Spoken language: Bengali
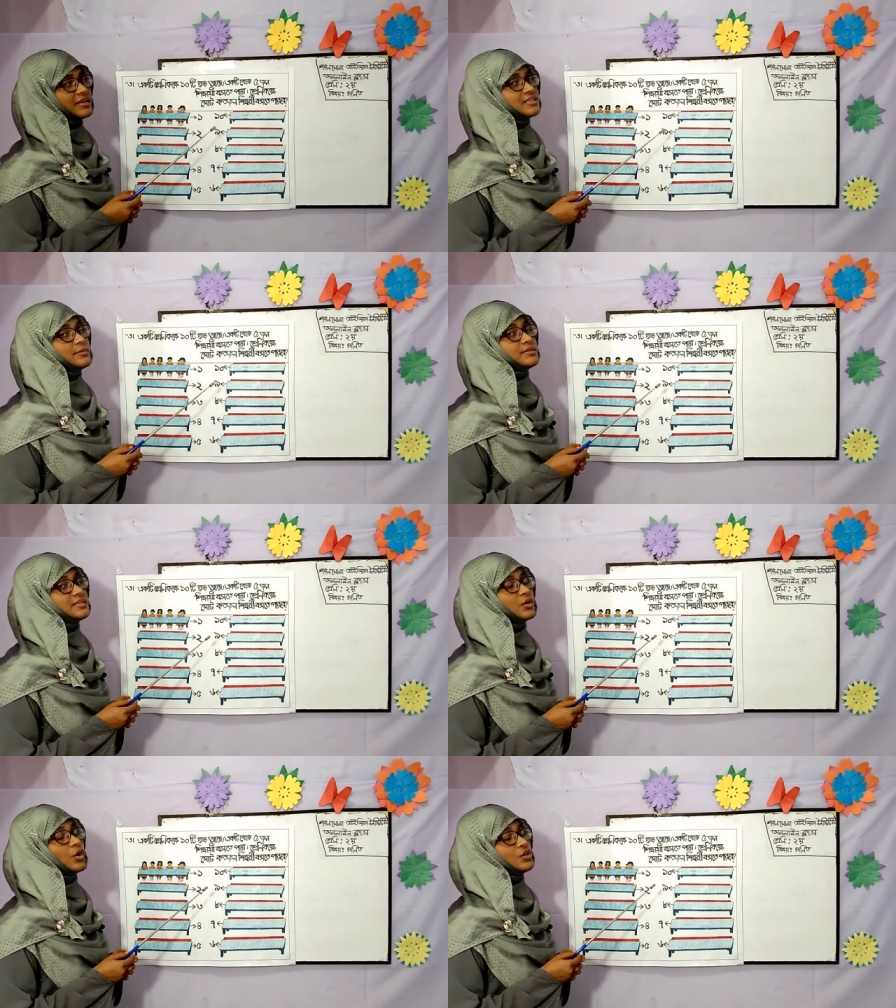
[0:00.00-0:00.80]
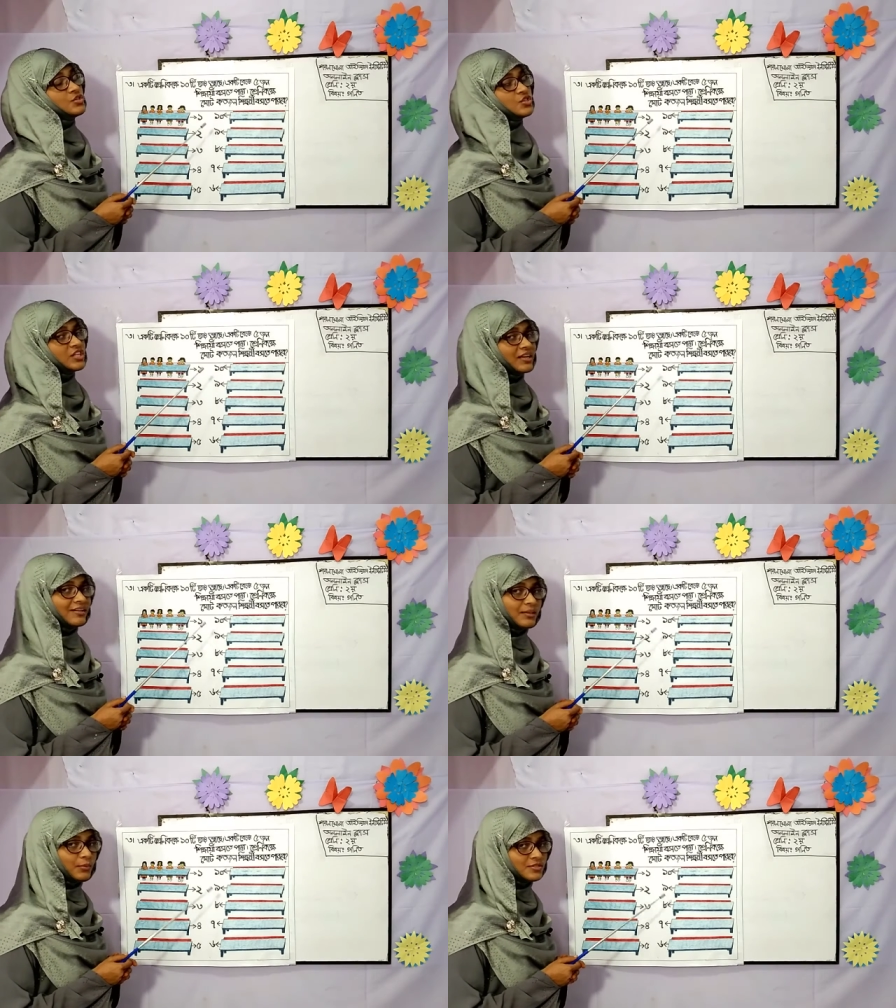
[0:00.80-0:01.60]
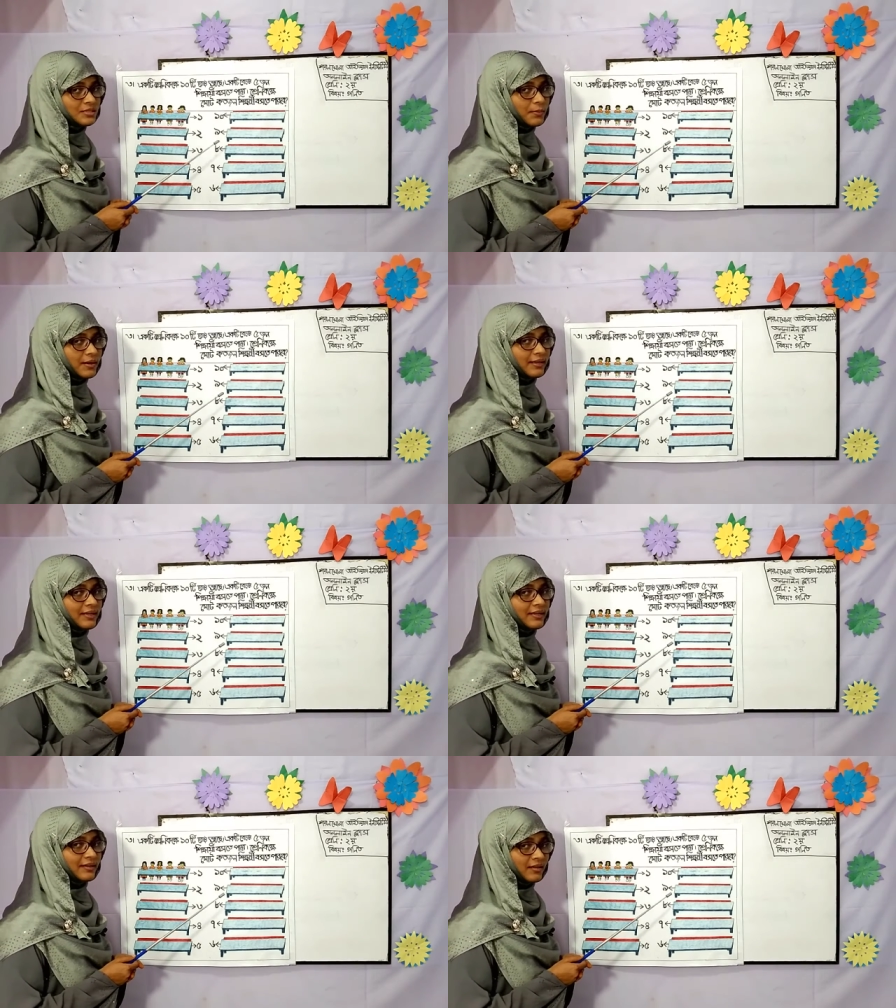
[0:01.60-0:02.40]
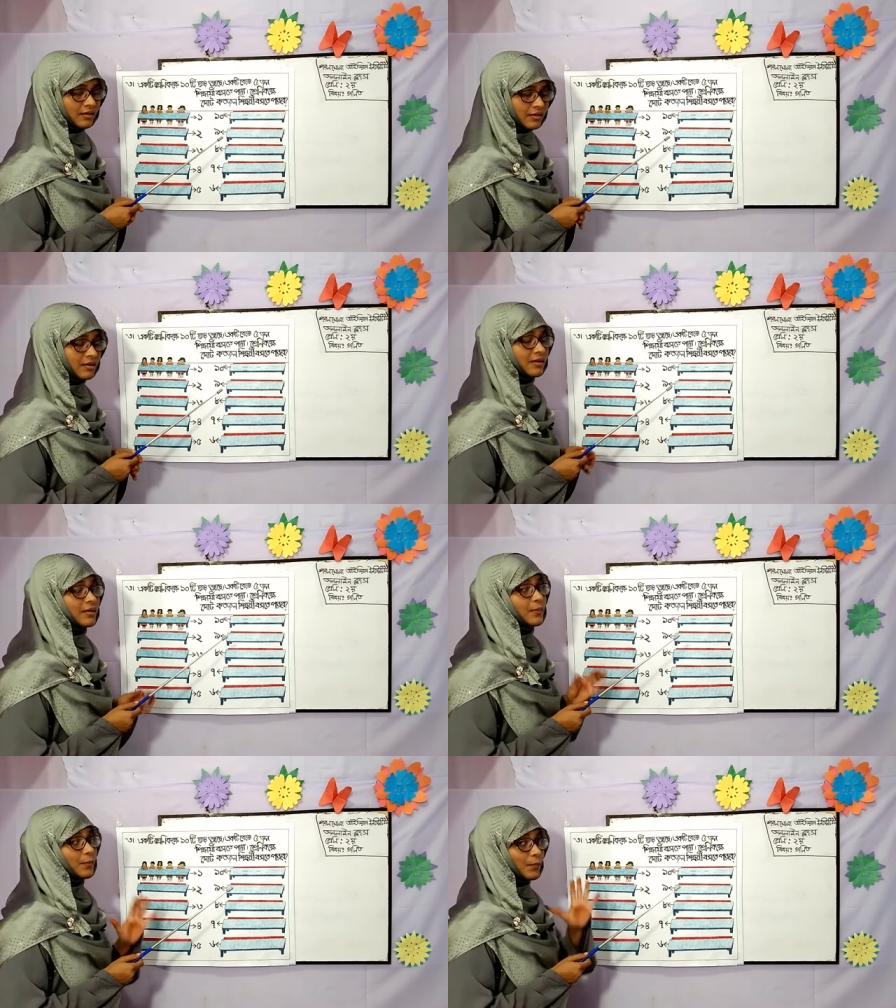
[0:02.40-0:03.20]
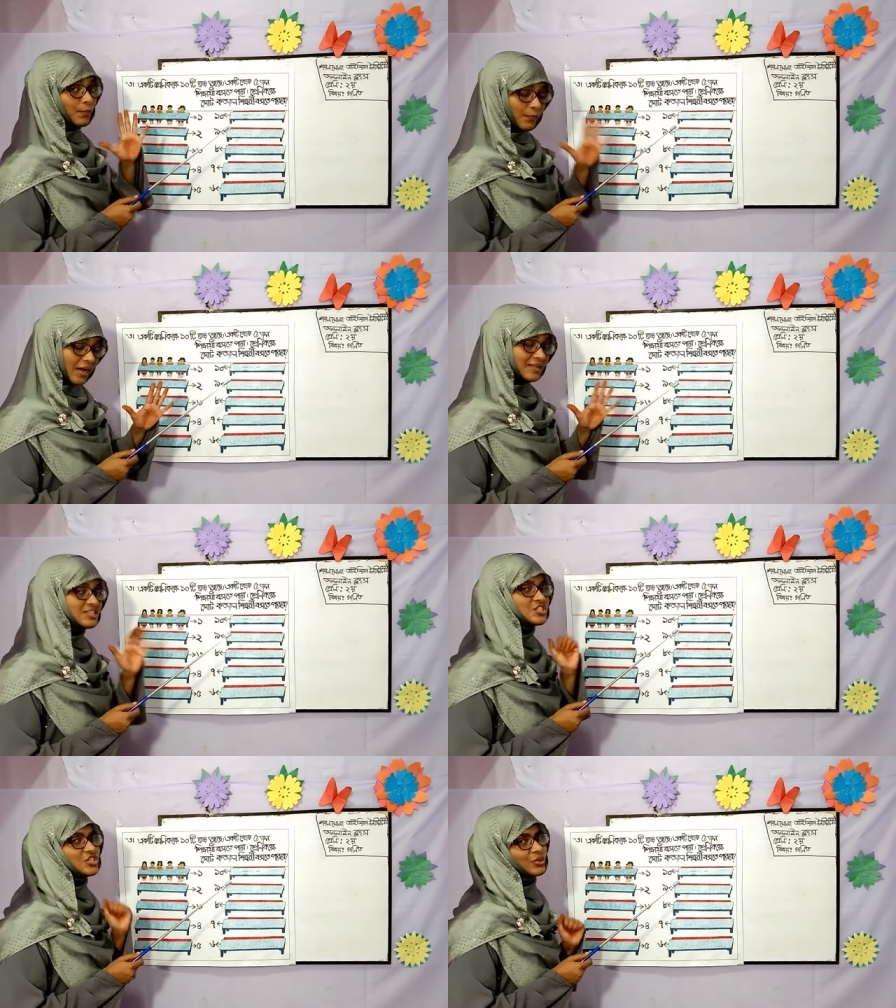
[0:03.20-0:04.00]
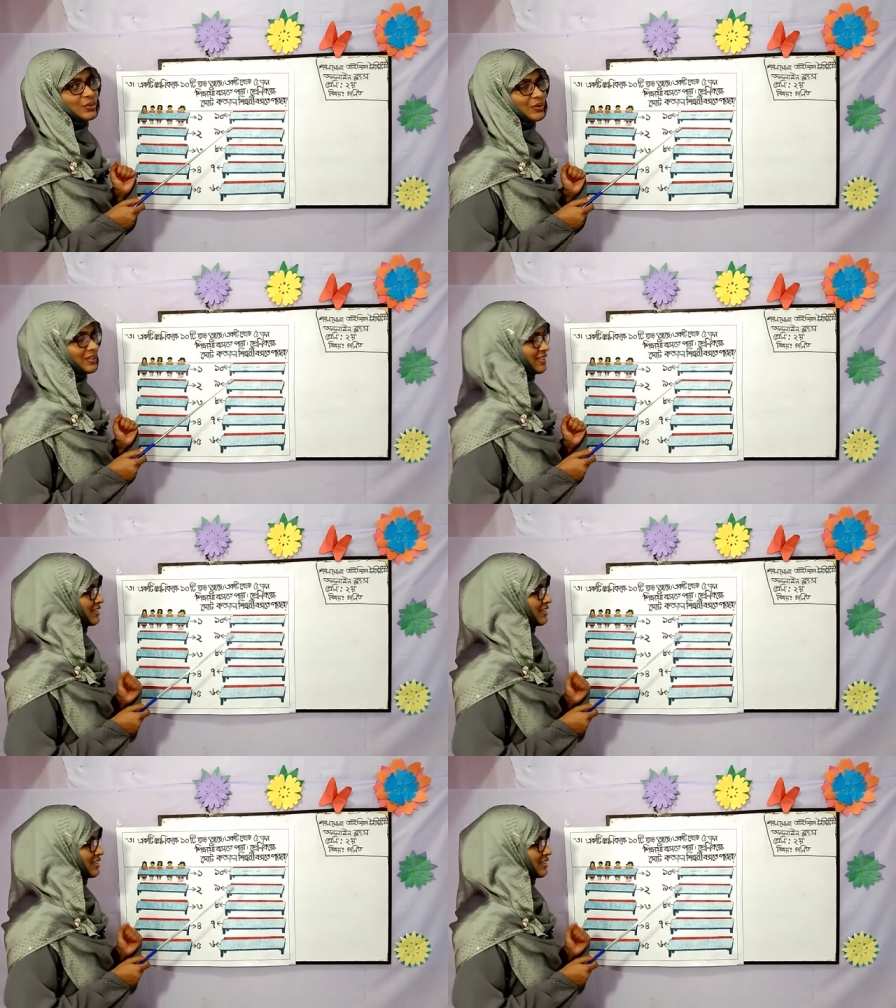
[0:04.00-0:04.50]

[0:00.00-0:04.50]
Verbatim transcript: একটি বেঞ্চে কয়জন শিক্ষার্থী বসতে পারে পাঁচজন